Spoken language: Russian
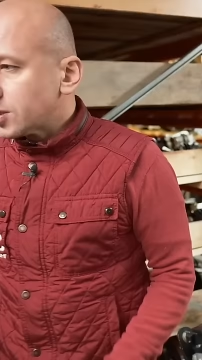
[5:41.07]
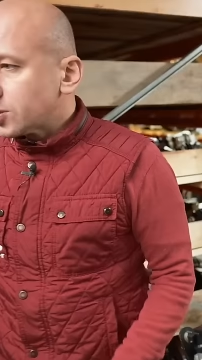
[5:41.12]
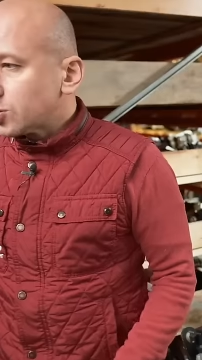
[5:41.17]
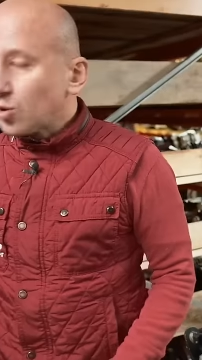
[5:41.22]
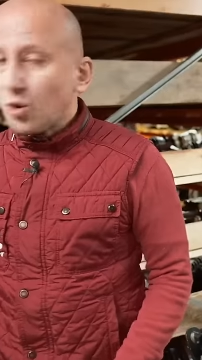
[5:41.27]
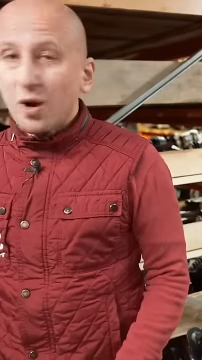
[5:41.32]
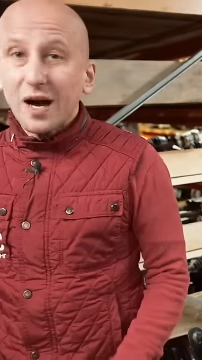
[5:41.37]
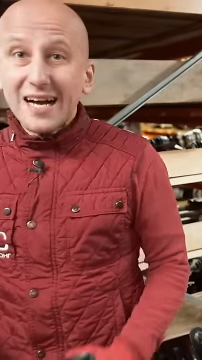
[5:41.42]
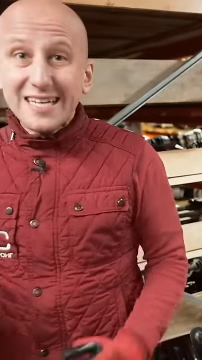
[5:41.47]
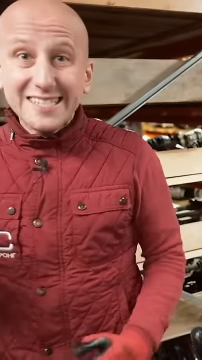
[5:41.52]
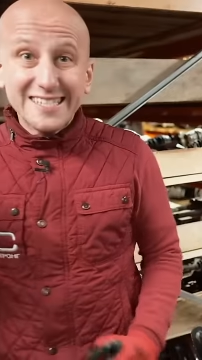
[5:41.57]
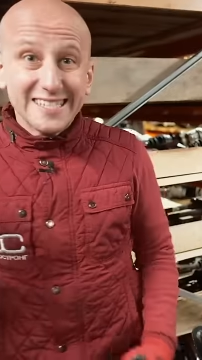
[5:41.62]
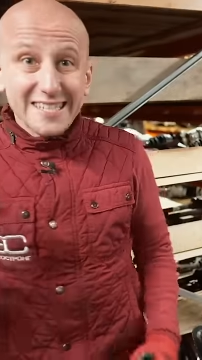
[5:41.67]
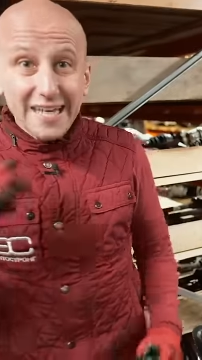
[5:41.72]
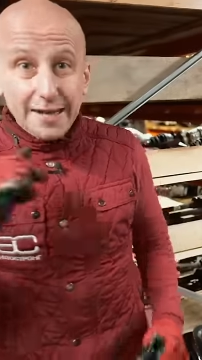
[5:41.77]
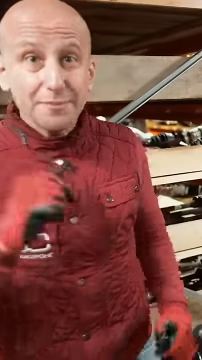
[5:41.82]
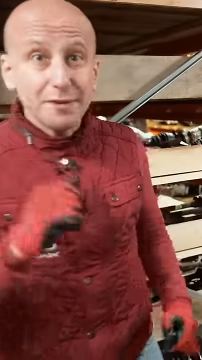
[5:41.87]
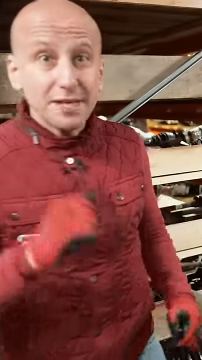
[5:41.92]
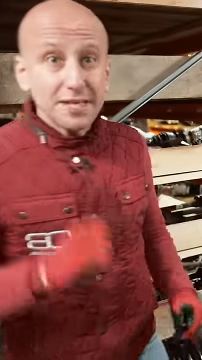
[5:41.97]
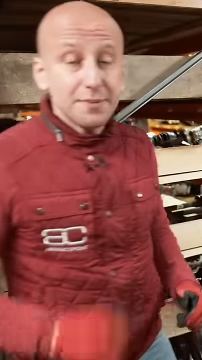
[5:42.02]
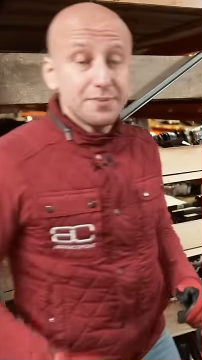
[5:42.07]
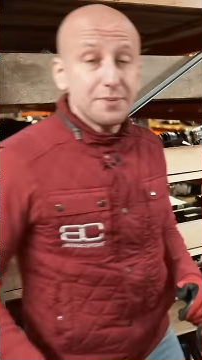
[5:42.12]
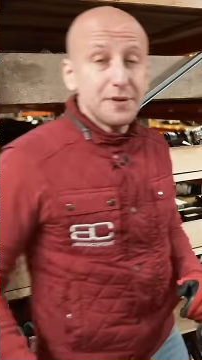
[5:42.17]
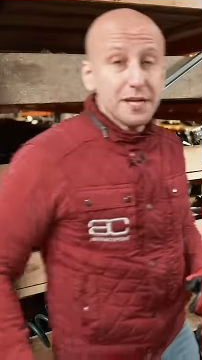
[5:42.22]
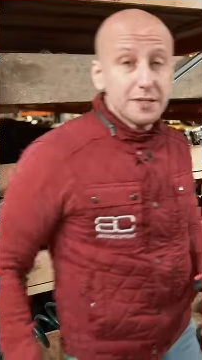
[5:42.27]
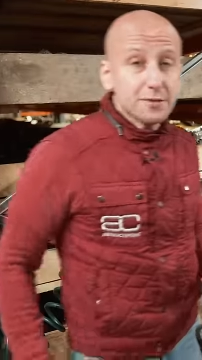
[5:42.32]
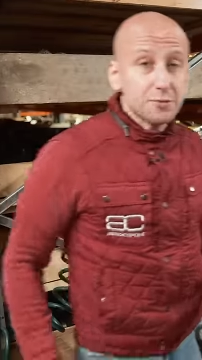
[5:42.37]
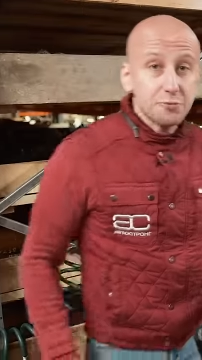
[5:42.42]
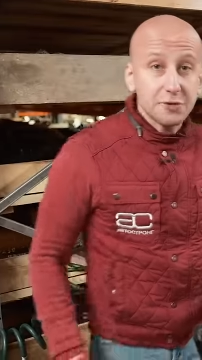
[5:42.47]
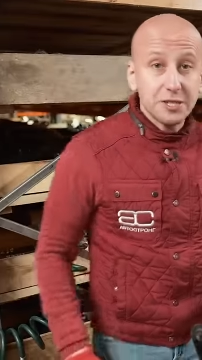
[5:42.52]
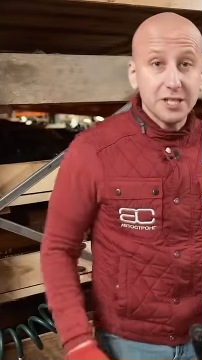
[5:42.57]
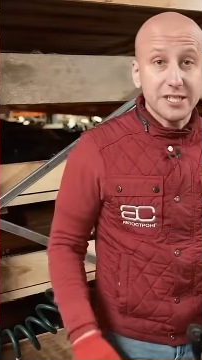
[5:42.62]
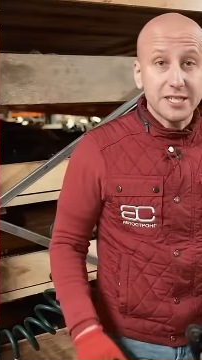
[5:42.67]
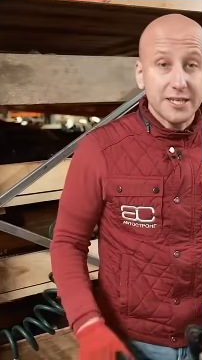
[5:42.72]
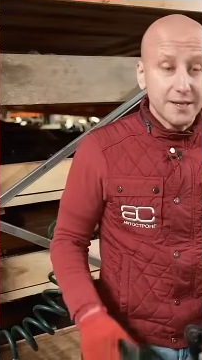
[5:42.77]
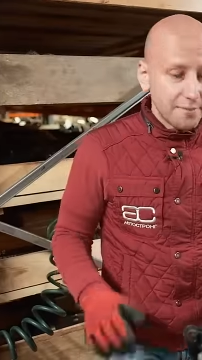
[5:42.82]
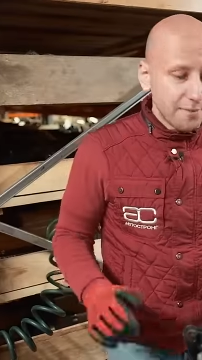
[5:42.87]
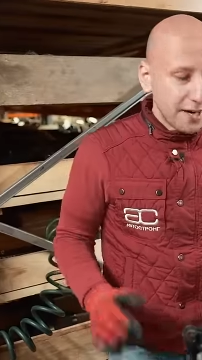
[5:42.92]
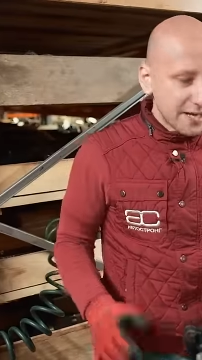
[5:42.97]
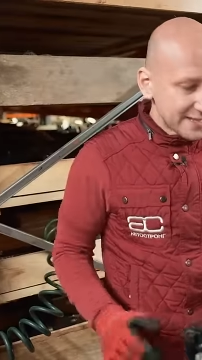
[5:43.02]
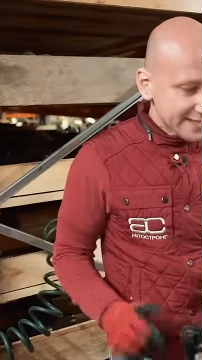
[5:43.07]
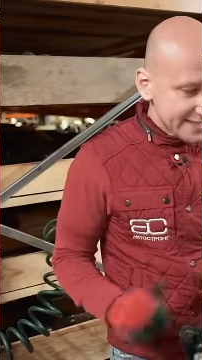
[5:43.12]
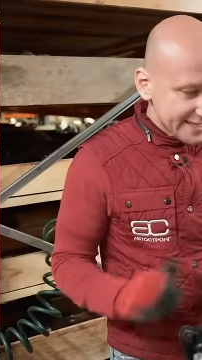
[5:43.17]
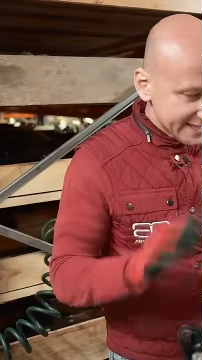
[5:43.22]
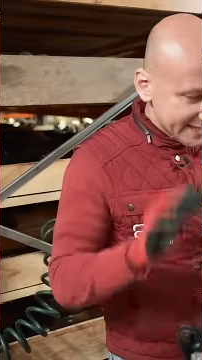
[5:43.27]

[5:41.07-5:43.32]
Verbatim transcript: Ну а самая неприятная утечка масла